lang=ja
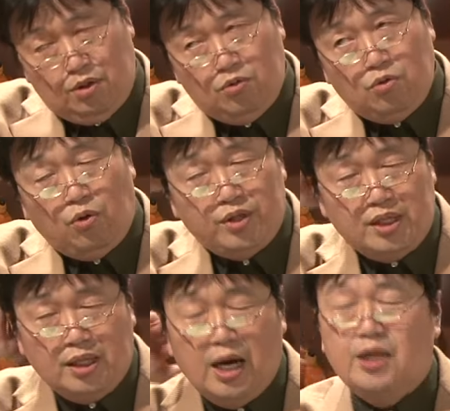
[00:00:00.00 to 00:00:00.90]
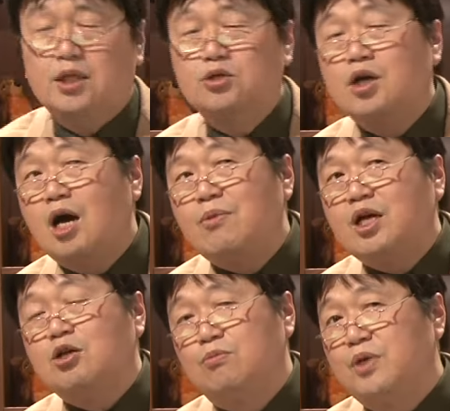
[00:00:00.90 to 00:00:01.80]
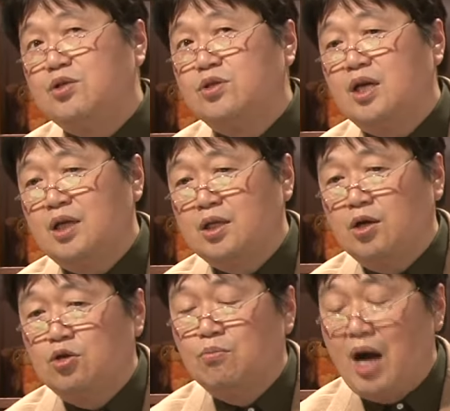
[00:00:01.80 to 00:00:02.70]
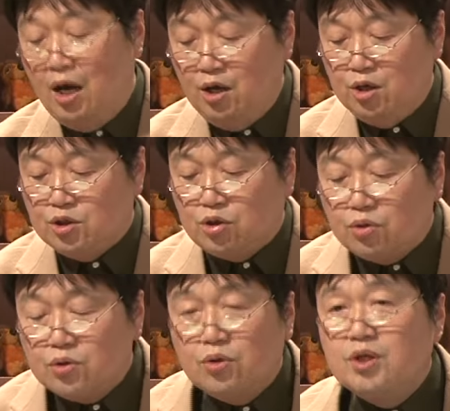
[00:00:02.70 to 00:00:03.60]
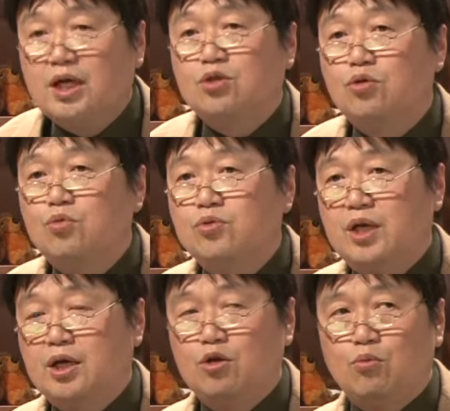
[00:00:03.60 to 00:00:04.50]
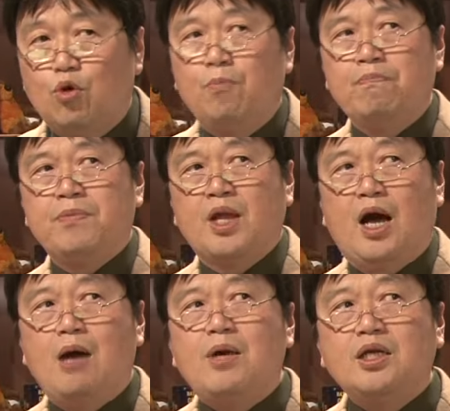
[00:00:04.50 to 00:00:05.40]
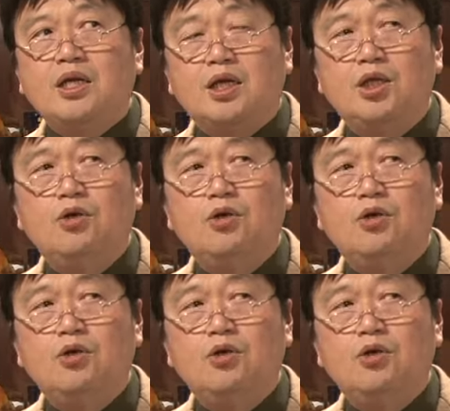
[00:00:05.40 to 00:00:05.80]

いう本があってそれがアメリカでもベストセラーになったけどまあその通りだと思うんだけどもあまりね